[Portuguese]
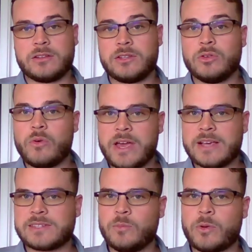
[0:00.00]
Então não é
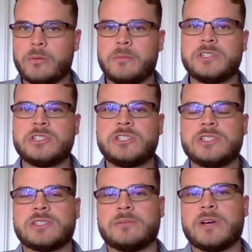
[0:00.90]
ação propriamente
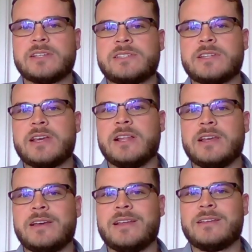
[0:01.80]
dita, mas ela,
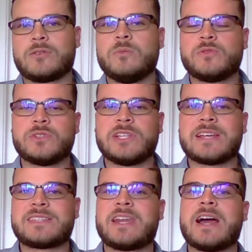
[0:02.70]
ela é como se fosse
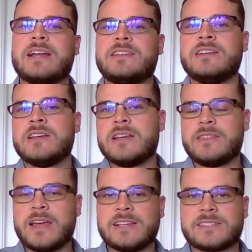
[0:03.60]
lastreada
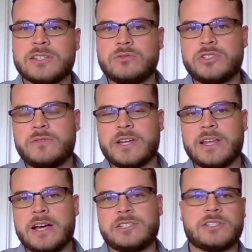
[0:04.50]
na ação de verdade.